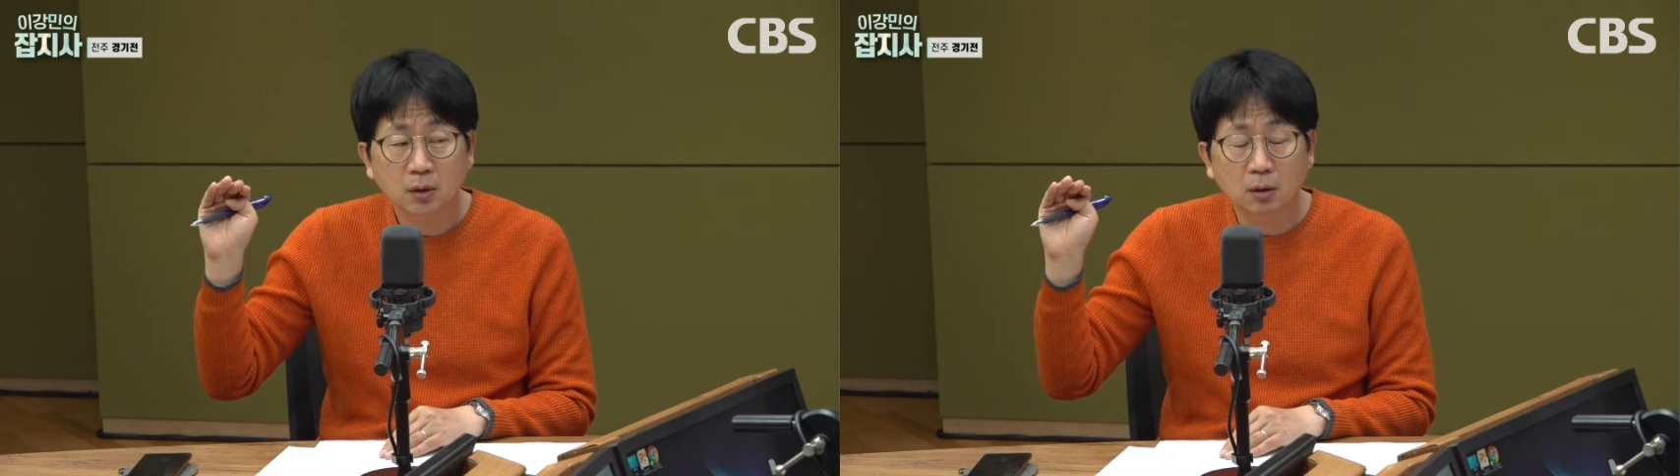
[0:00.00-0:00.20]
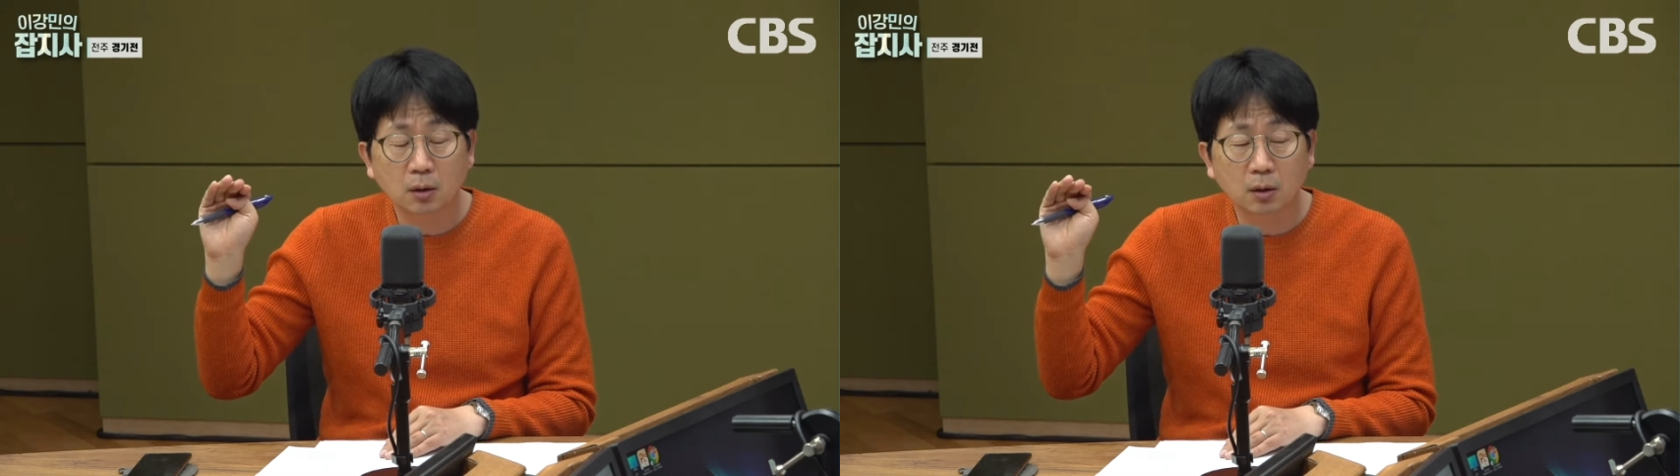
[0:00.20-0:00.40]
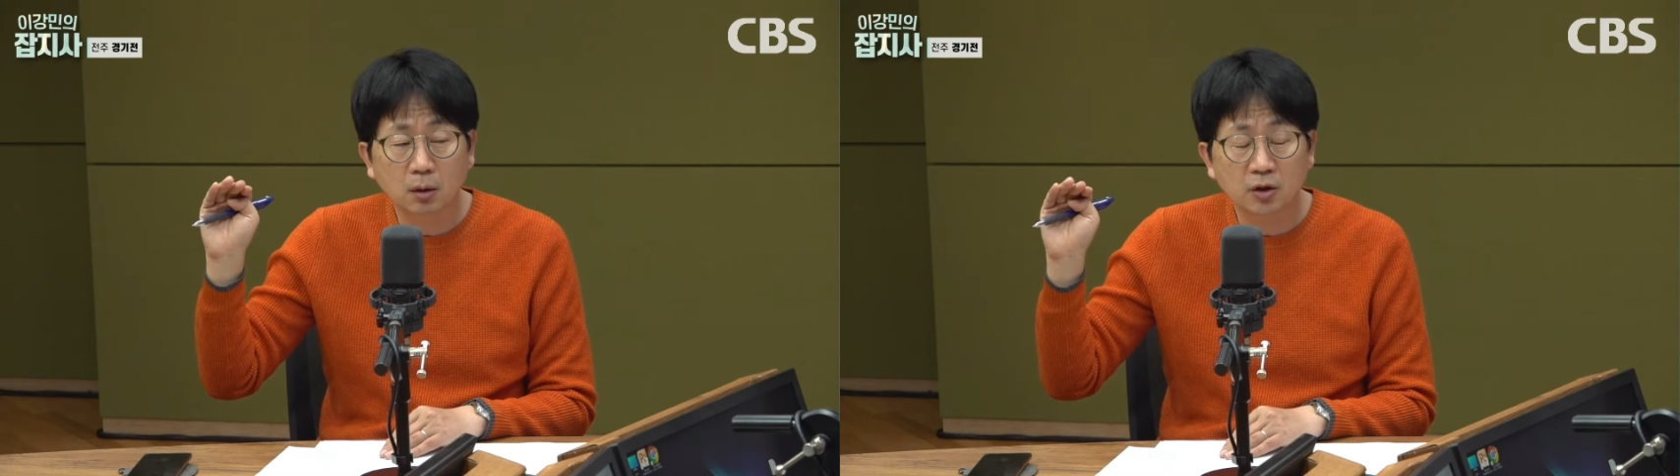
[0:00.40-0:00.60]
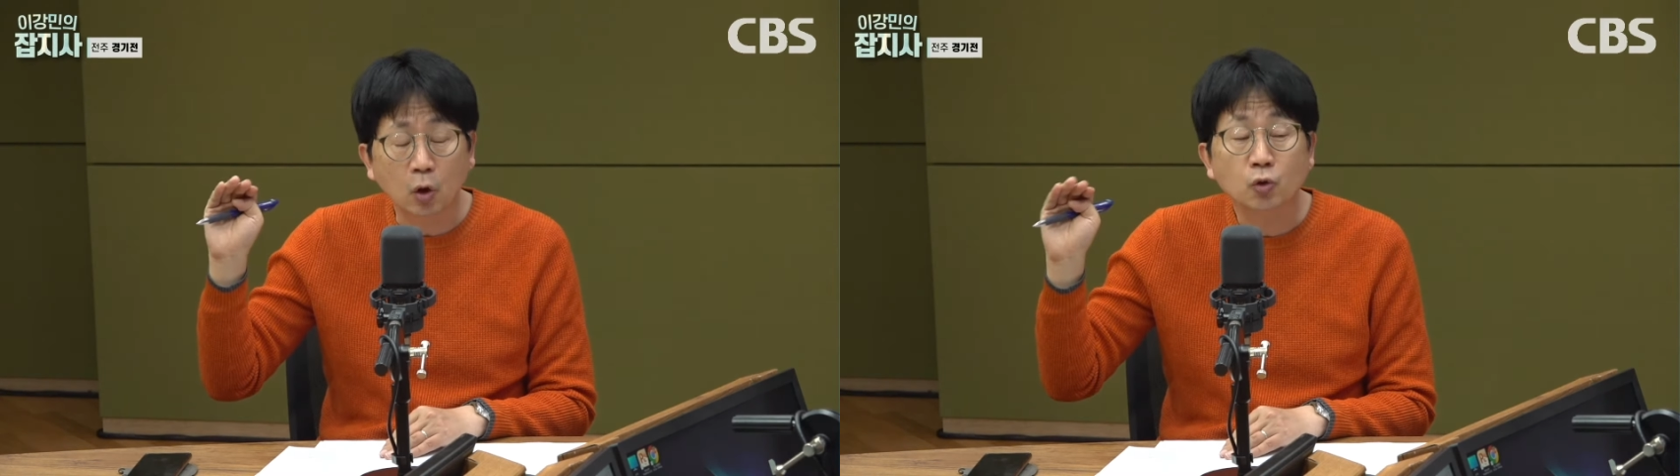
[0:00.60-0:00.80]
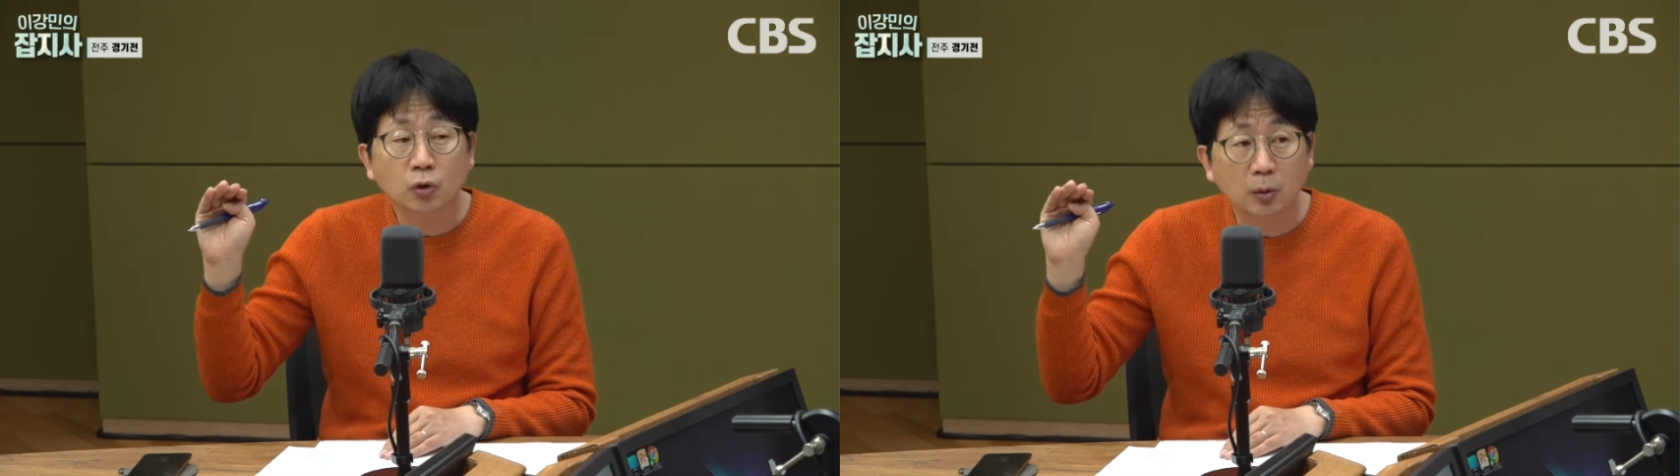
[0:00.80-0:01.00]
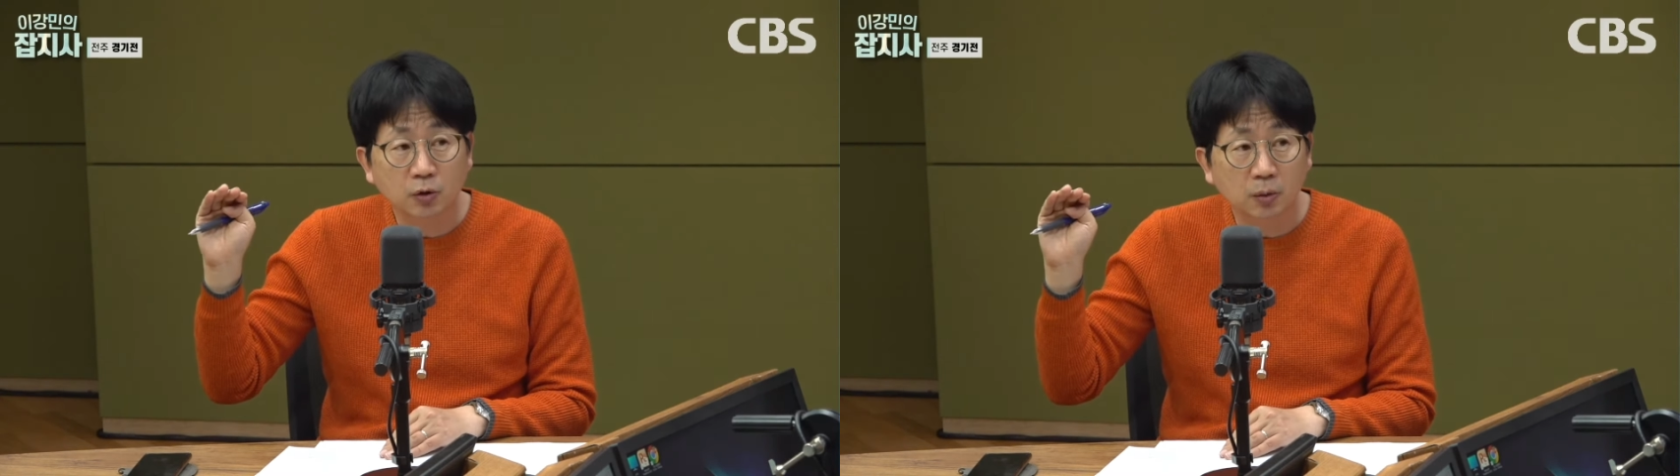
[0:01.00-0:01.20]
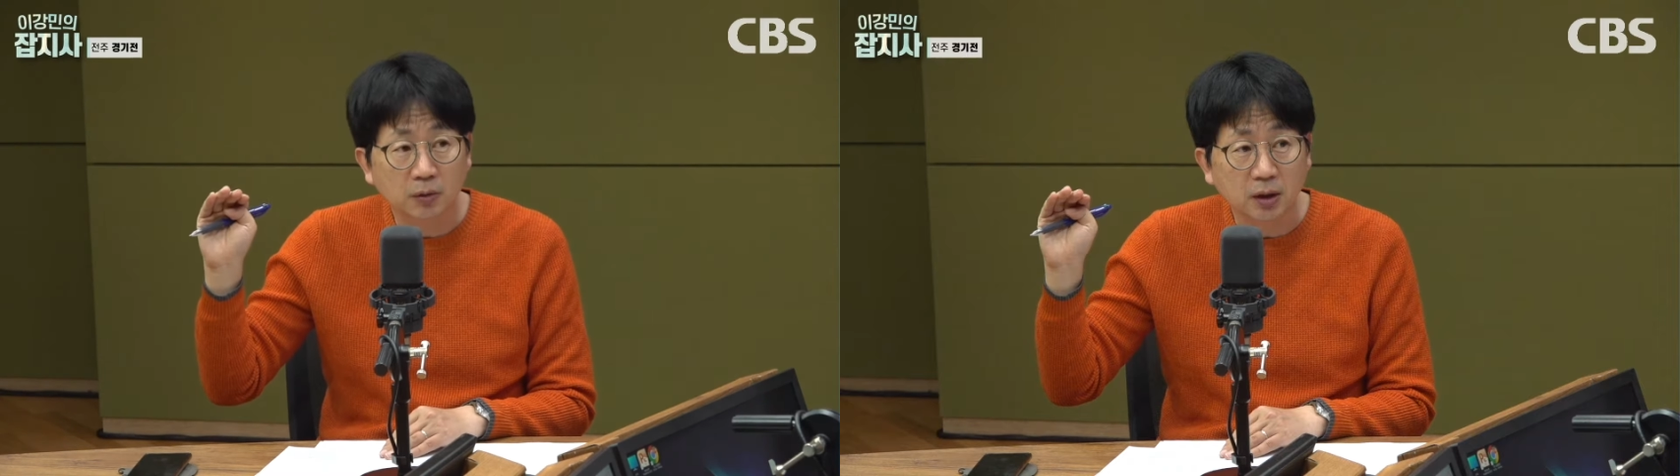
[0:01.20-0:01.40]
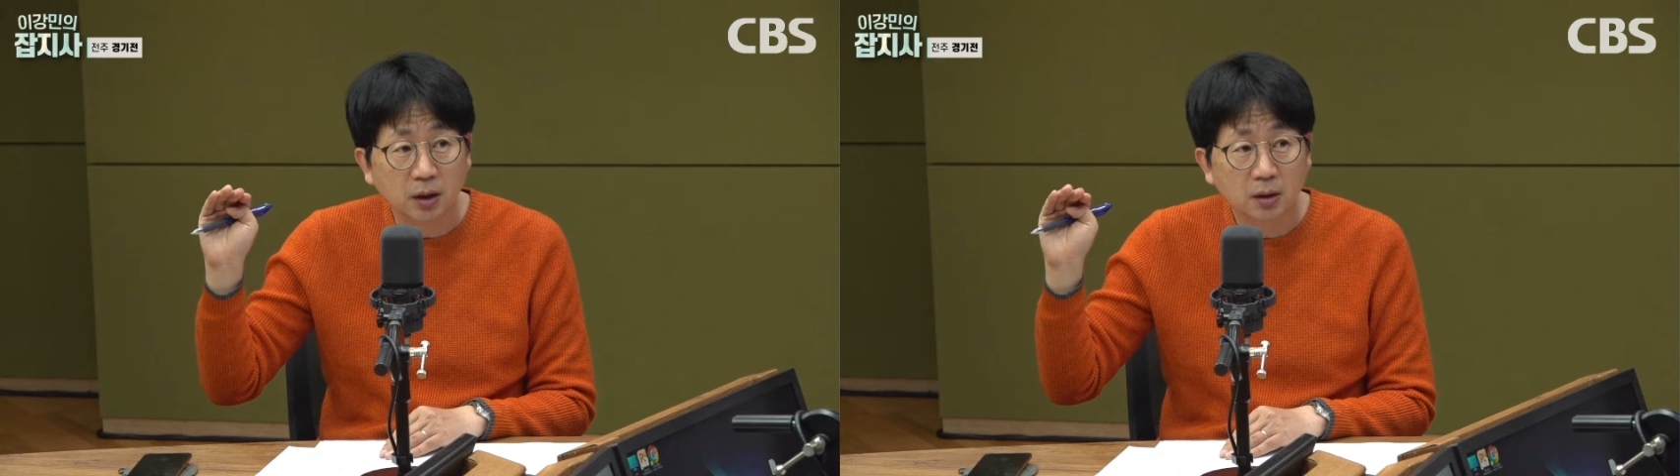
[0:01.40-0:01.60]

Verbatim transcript: 어, 영조 때부터입니다.